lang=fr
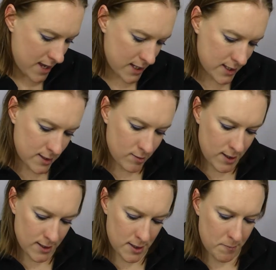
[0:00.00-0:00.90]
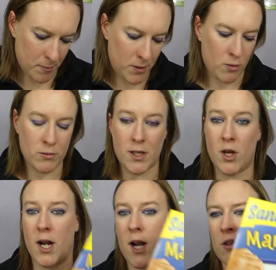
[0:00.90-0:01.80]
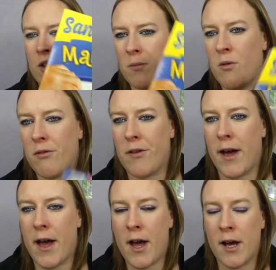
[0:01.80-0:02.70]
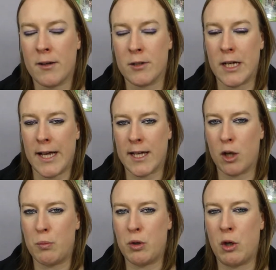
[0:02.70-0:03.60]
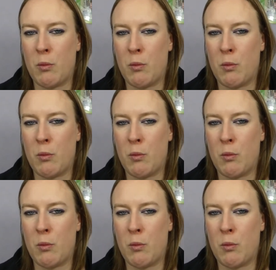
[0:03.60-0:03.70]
Il y a des étoiles, il y a des papillons. D'ailleurs, elle est en train de m'en faire un rien que pour